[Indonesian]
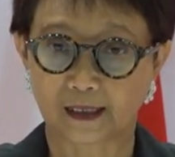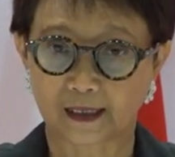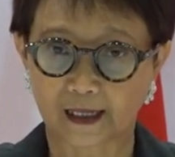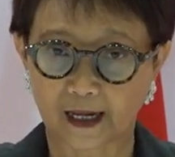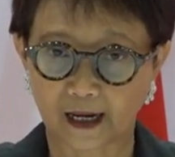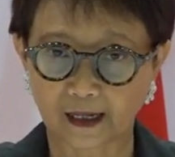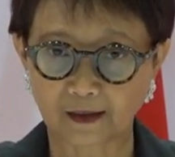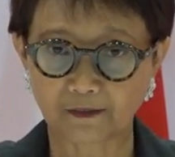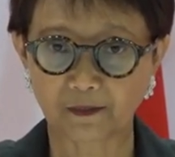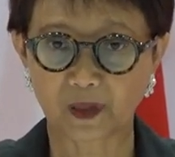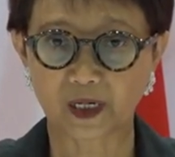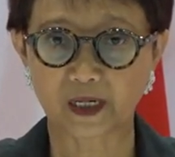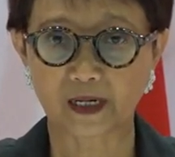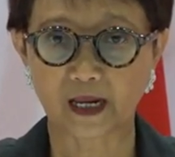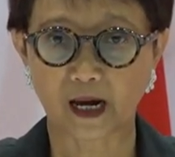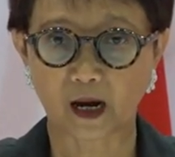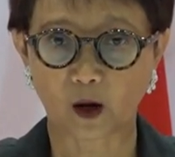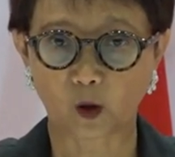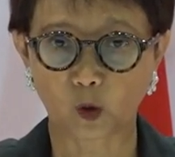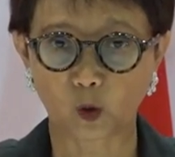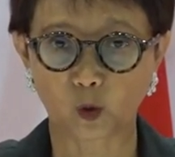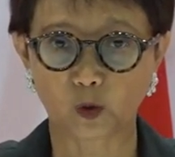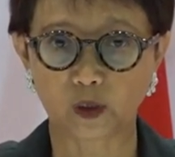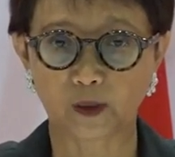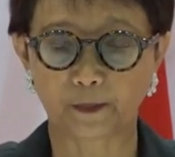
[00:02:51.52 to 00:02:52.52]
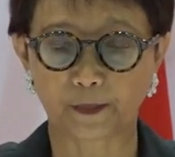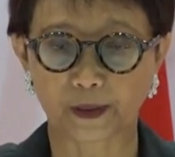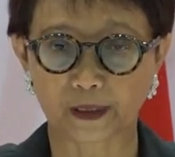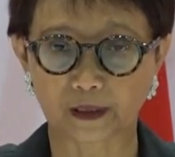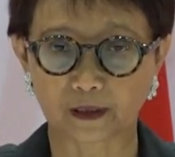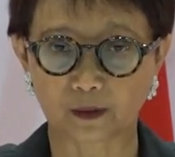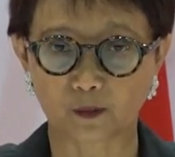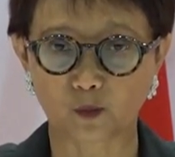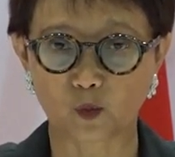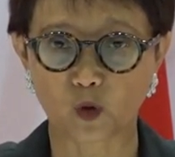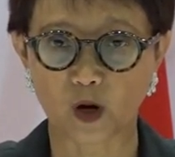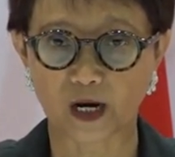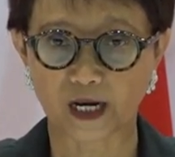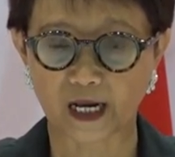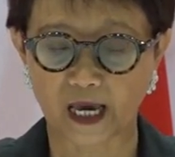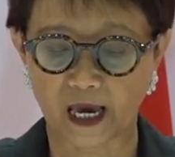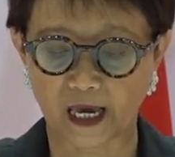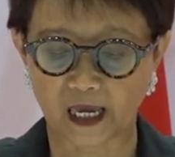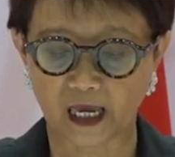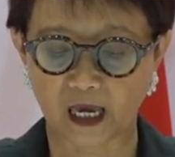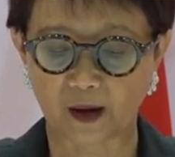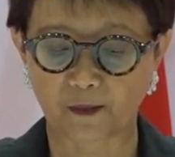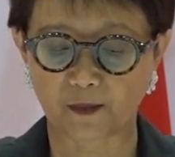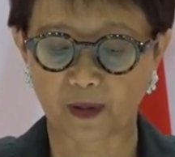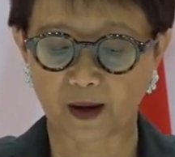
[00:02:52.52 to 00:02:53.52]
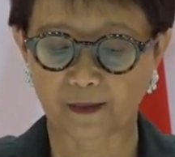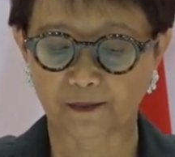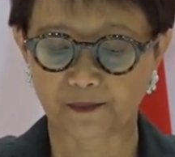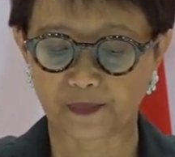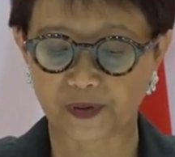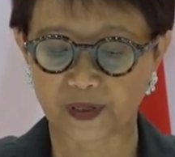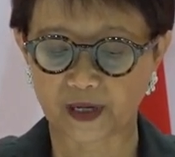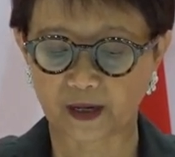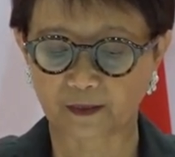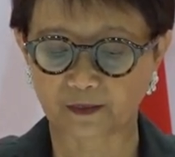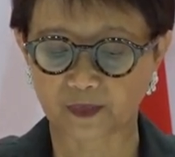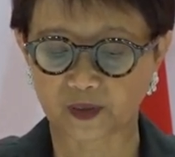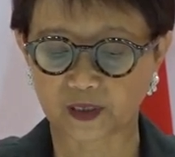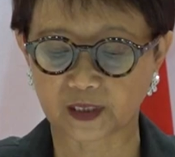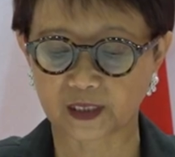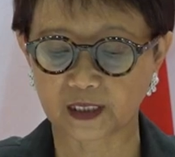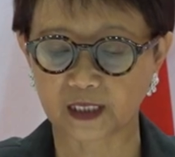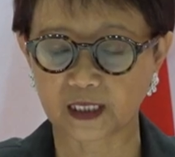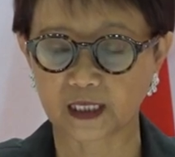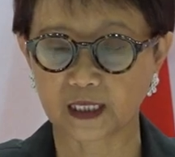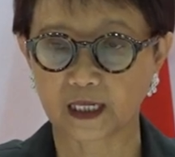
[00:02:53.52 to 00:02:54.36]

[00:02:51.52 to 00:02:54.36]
Dan mendahului pertemuan IMM PMC,